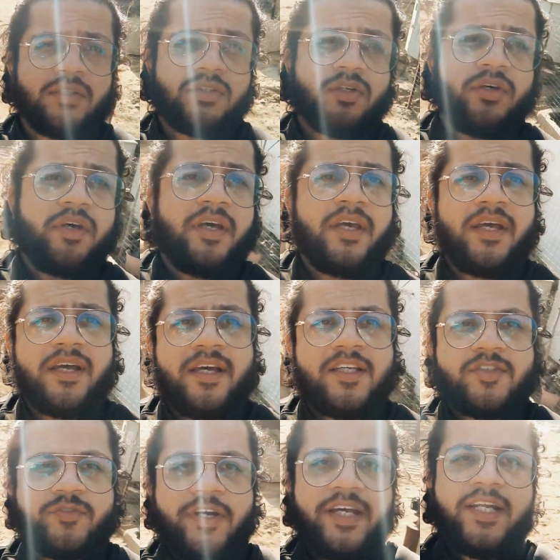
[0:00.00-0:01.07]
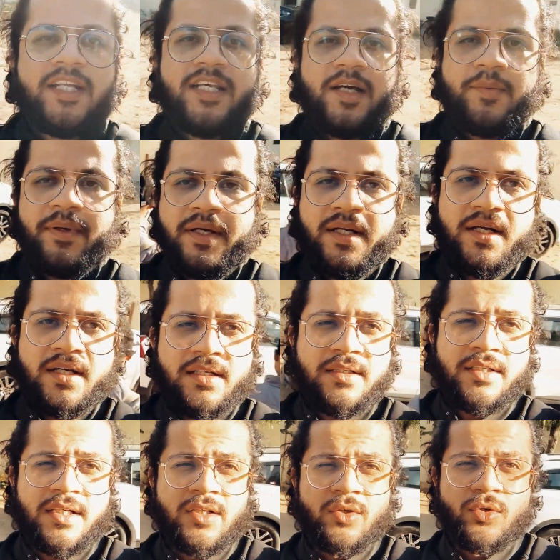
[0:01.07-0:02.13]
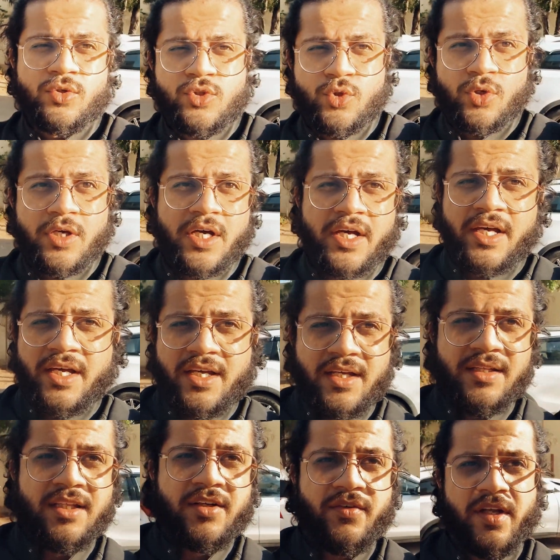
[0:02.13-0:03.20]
सो ये गाइज फाइनली हमारा डन हो चुका है अंदर